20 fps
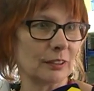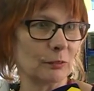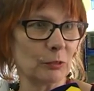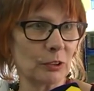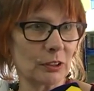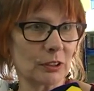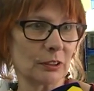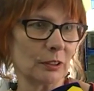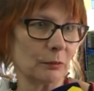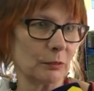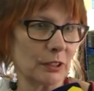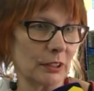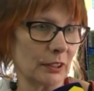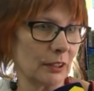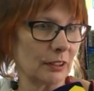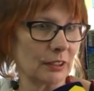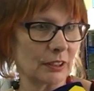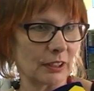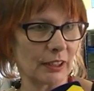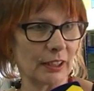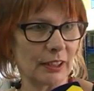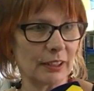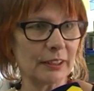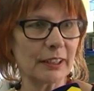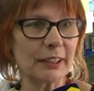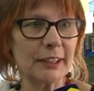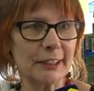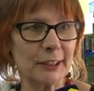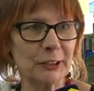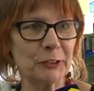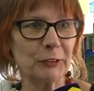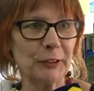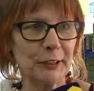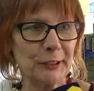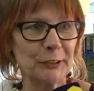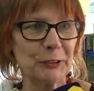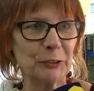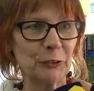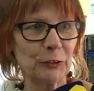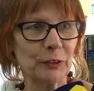Sie mussten ja bisher, Sie kennen ja die
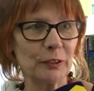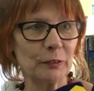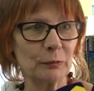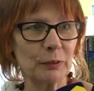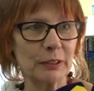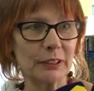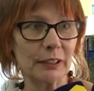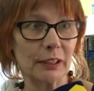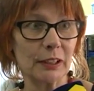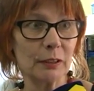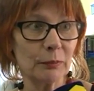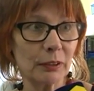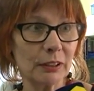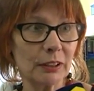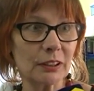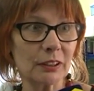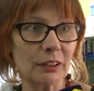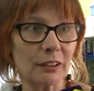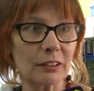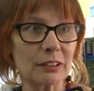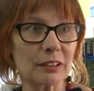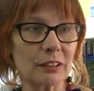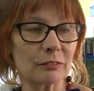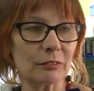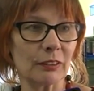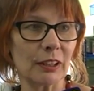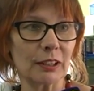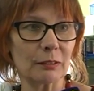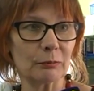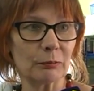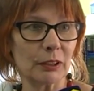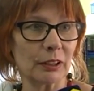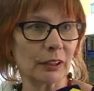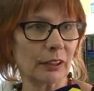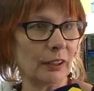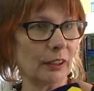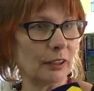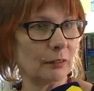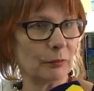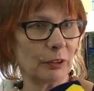Situation, bisher immer hier draußen warten bei
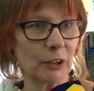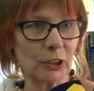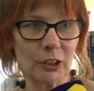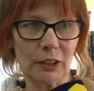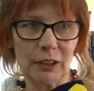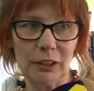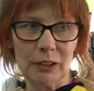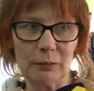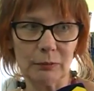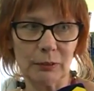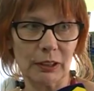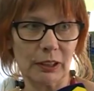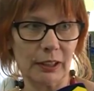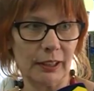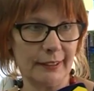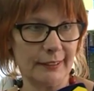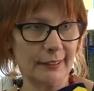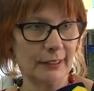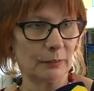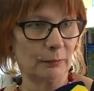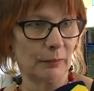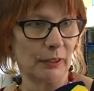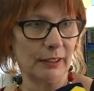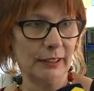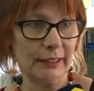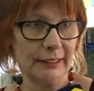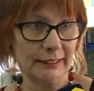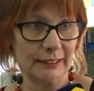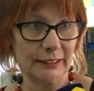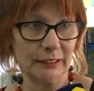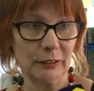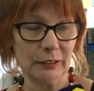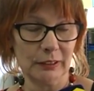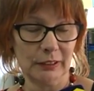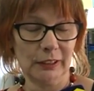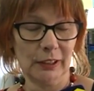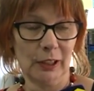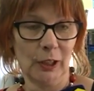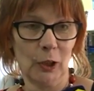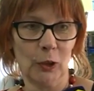Regen, bei Schnee, bei Kälte, bei Hitze.
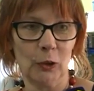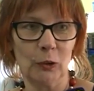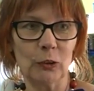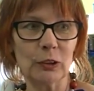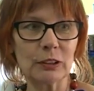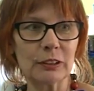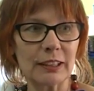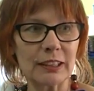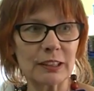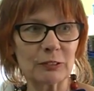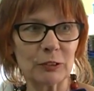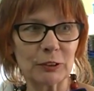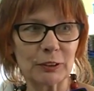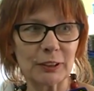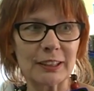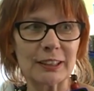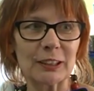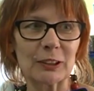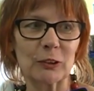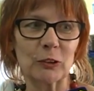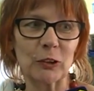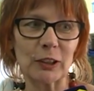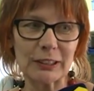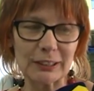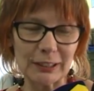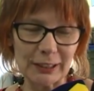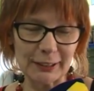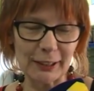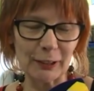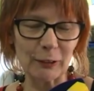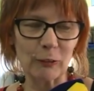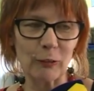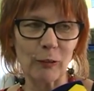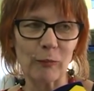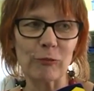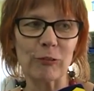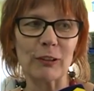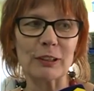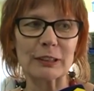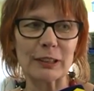Und das wird jetzt Gott sei Dank
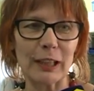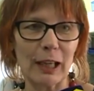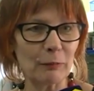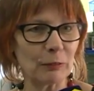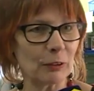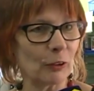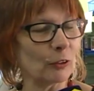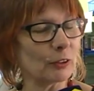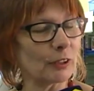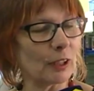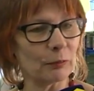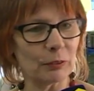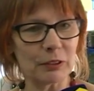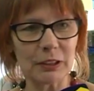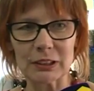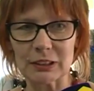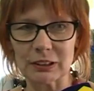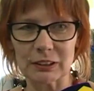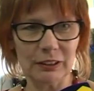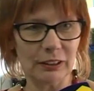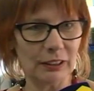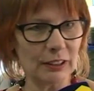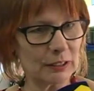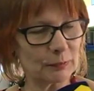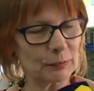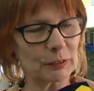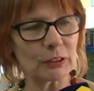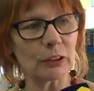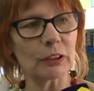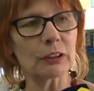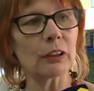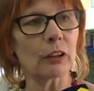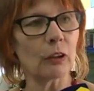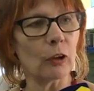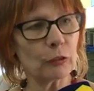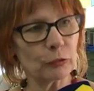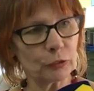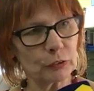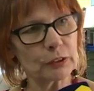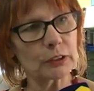komfortabler und da bin ich insbesondere
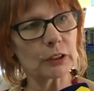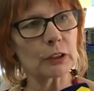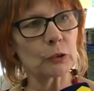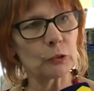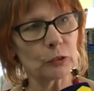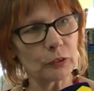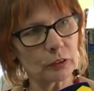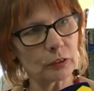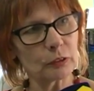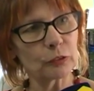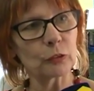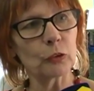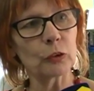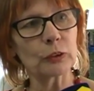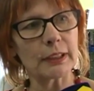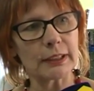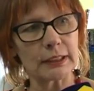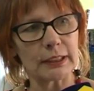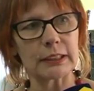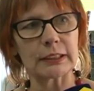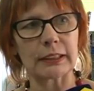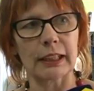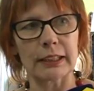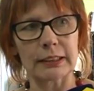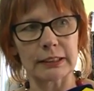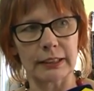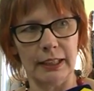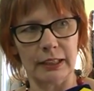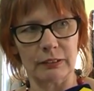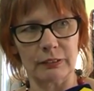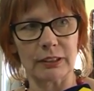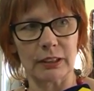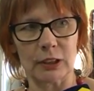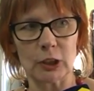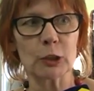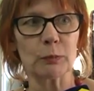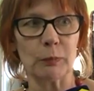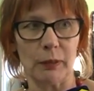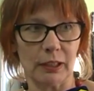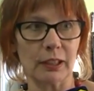auch für unsere Kunden froh, dass das Ganze etwas
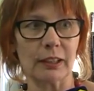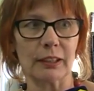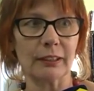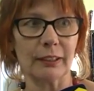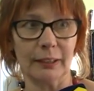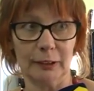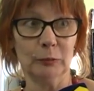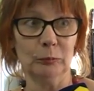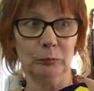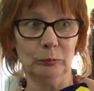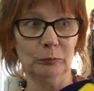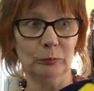entspannen kann.